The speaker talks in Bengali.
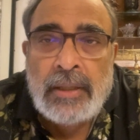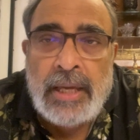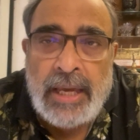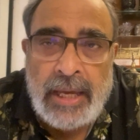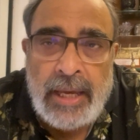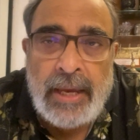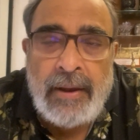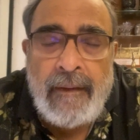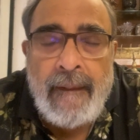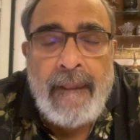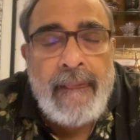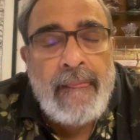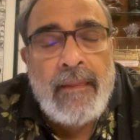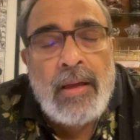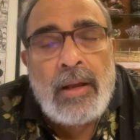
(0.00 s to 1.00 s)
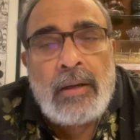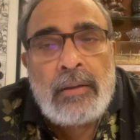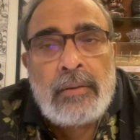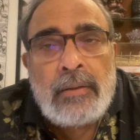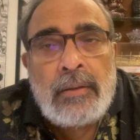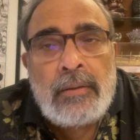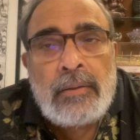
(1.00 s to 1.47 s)
খেয়ে
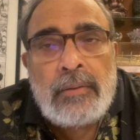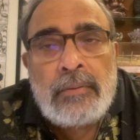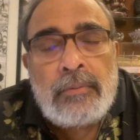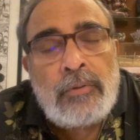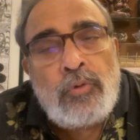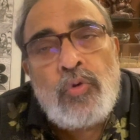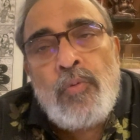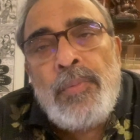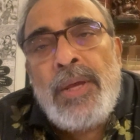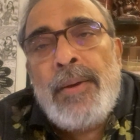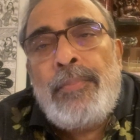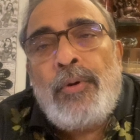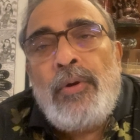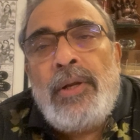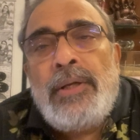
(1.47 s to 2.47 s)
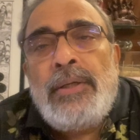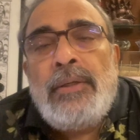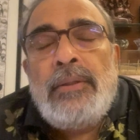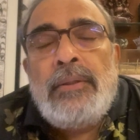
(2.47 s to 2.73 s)
ঘুমিয়ে পড়লেন